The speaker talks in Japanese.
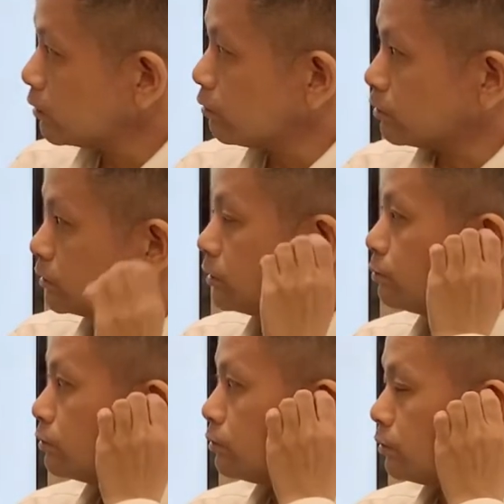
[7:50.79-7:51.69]
この自
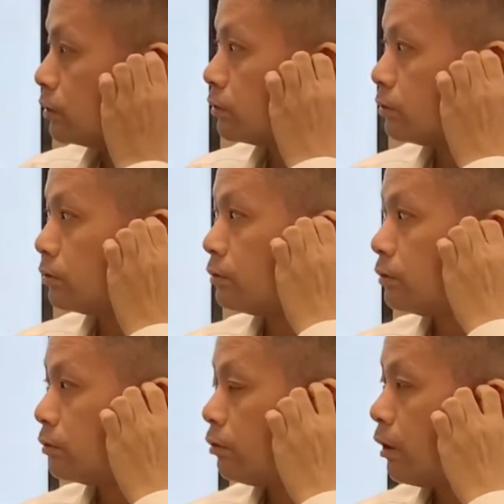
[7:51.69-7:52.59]
分のその
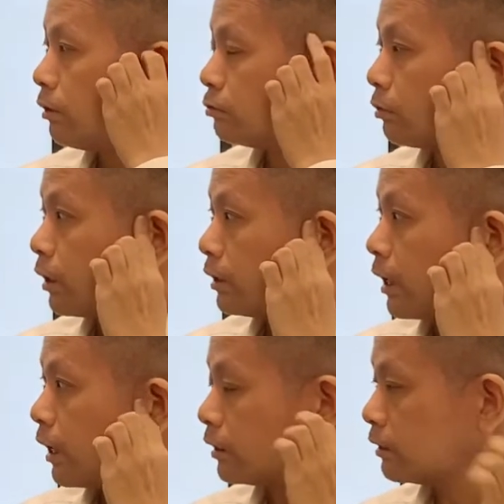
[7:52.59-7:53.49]
ノウハウとかが
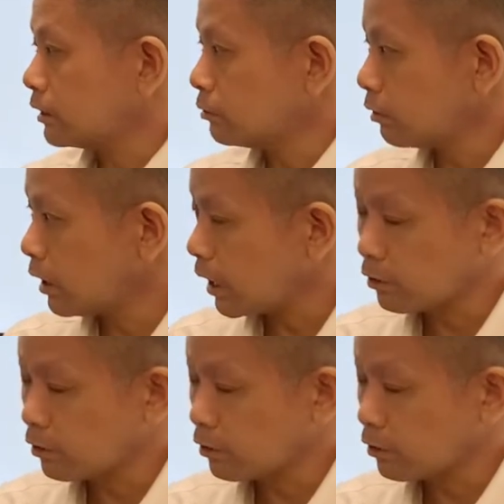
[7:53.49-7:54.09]
なかったりとか、